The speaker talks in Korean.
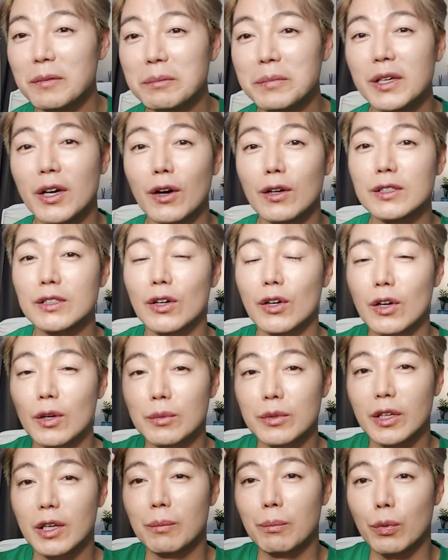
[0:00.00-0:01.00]

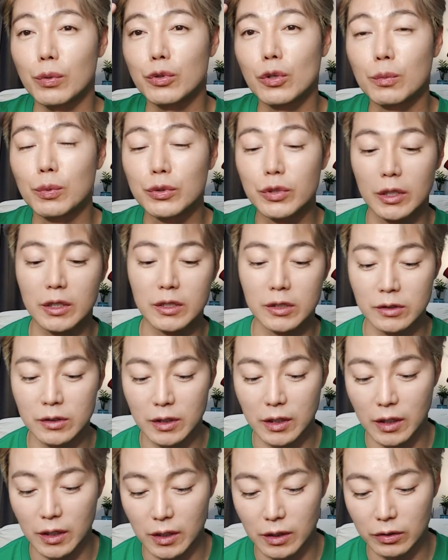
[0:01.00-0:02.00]
미역처럼 이렇게 부들부들해지는
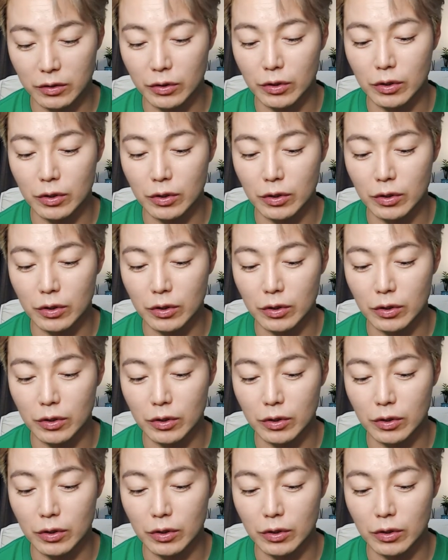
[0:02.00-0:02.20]
게